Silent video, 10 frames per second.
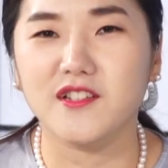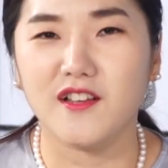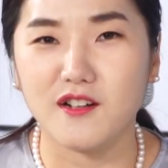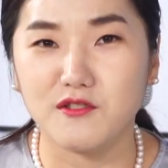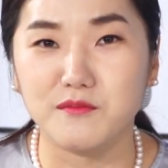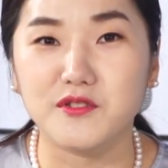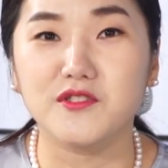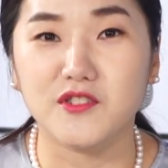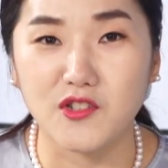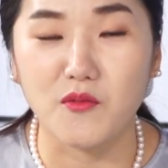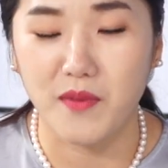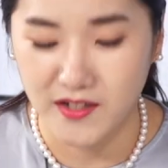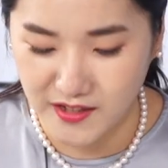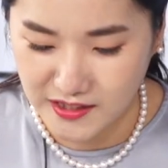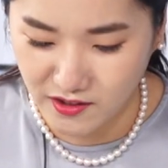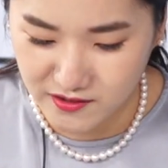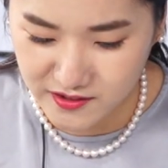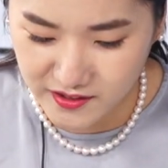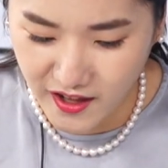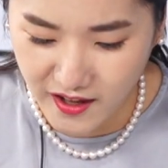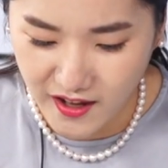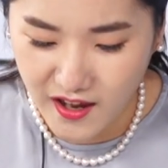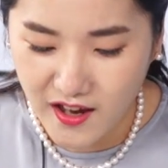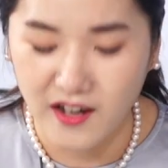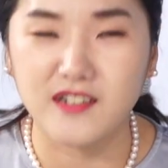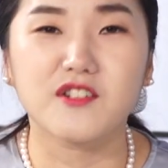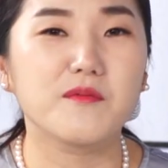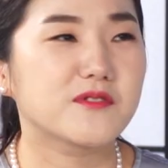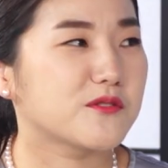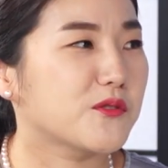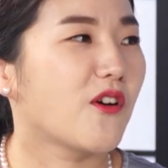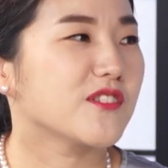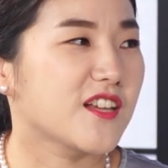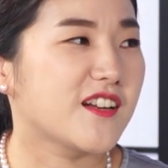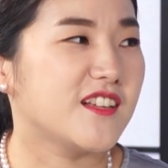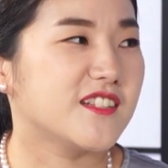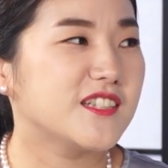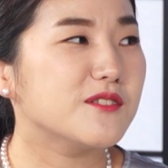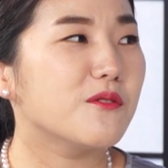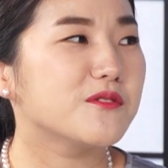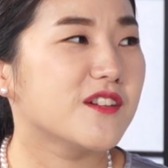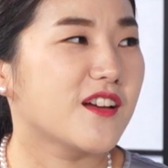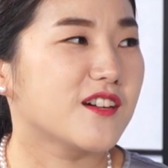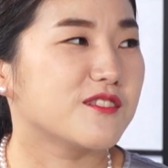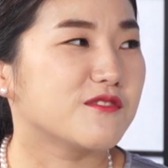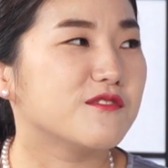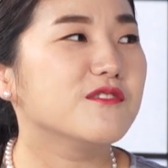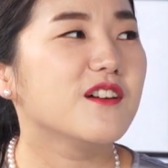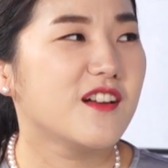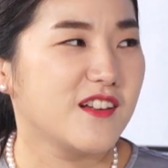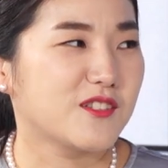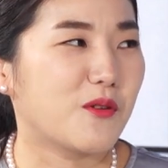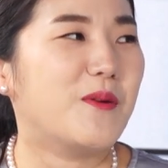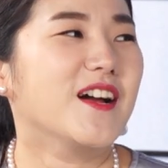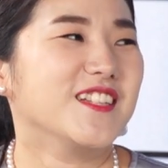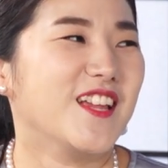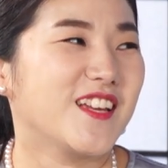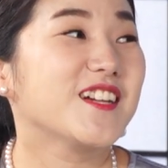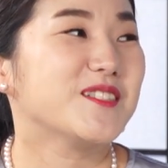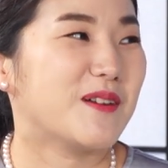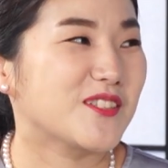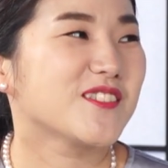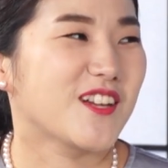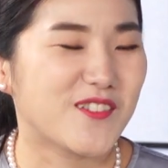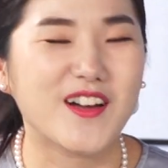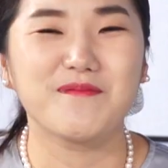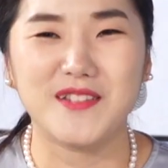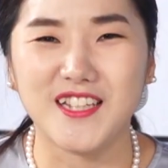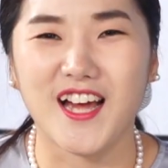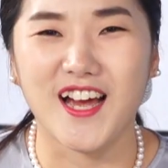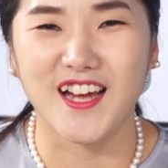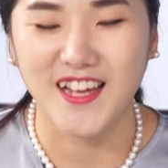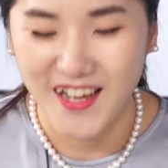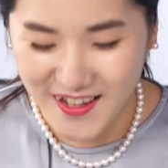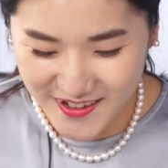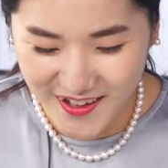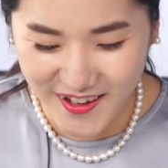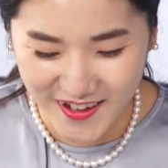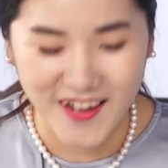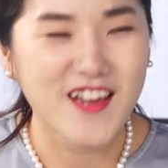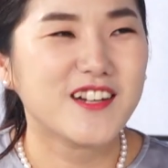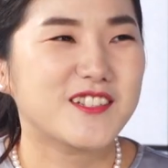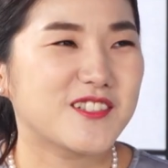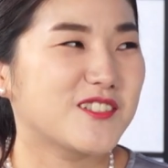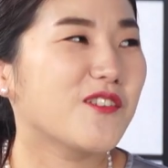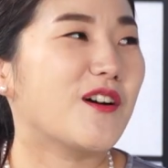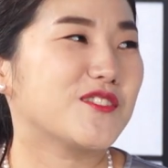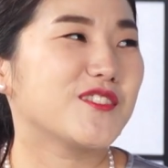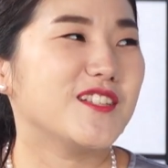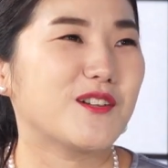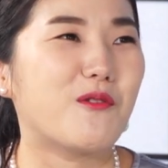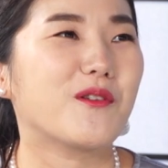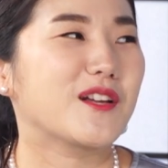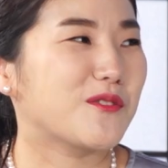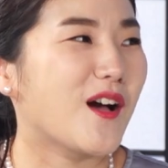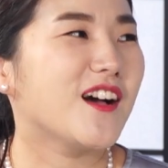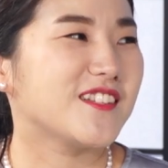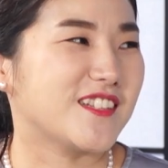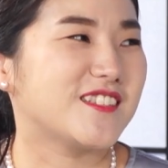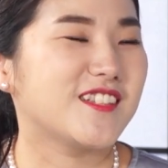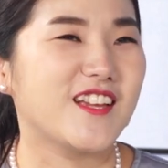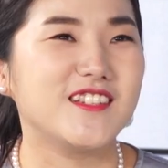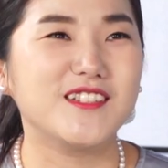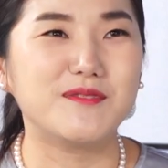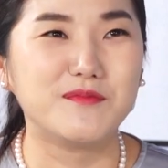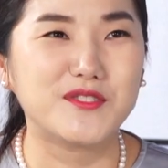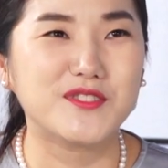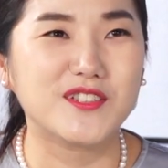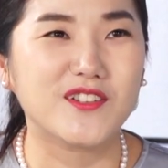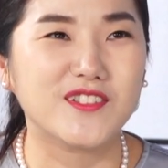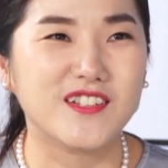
돼갖고 음주운전 적발이 되셨는데, 그러니까 그러면서 또 경찰에 이제 신고를 해가지고 적발이 되게끔 하셨다고 아, 합니다. 너무하네요. 예. 그런 와중에 이제 고객도 화가 났을 테니 그쵸. 음주운전